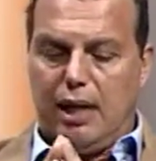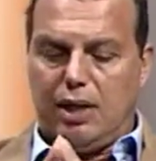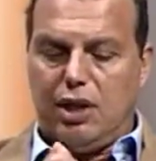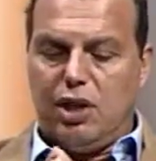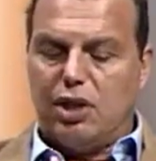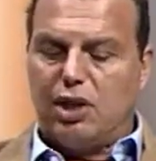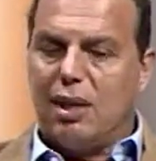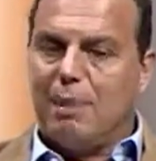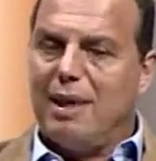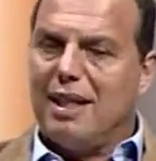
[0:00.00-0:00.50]
a
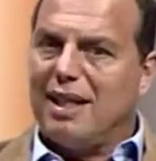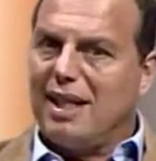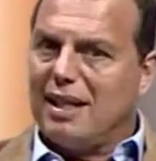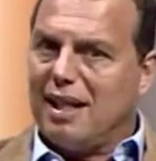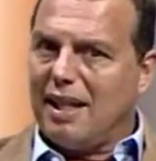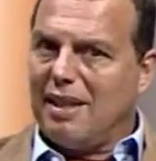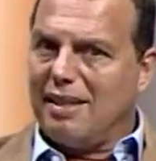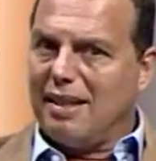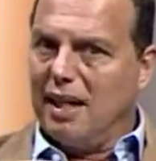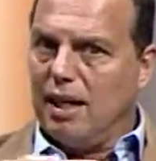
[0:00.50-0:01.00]
gente também está
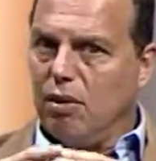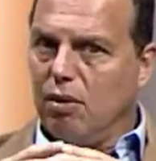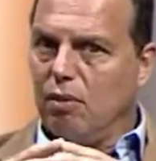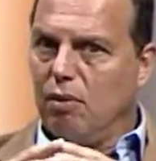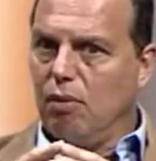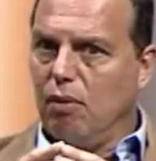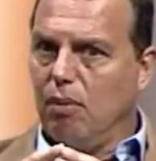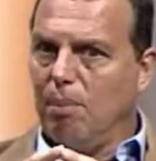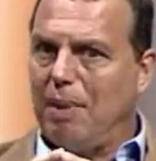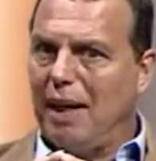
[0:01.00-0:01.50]
trazendo
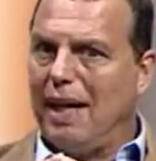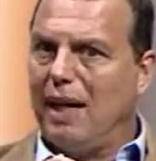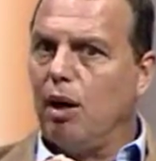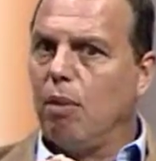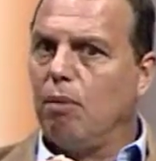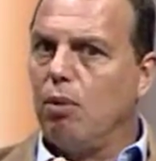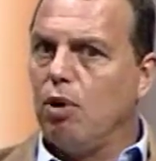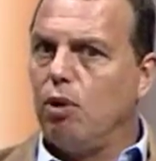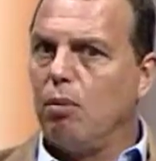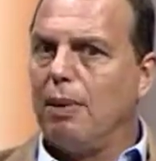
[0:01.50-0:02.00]
um painel
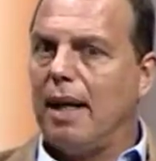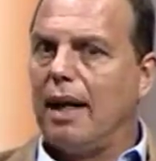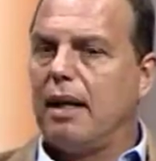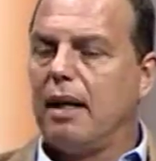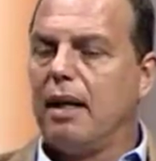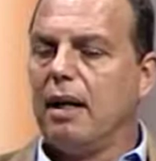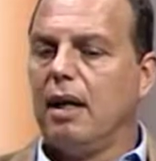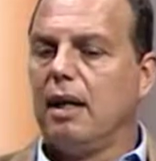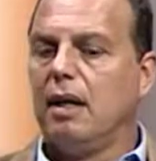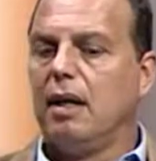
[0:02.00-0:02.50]
muito
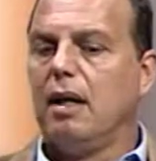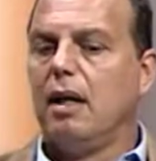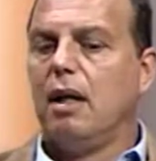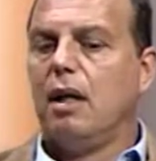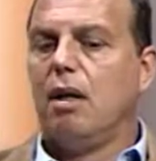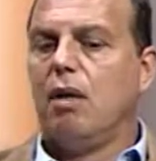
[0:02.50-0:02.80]
bacana,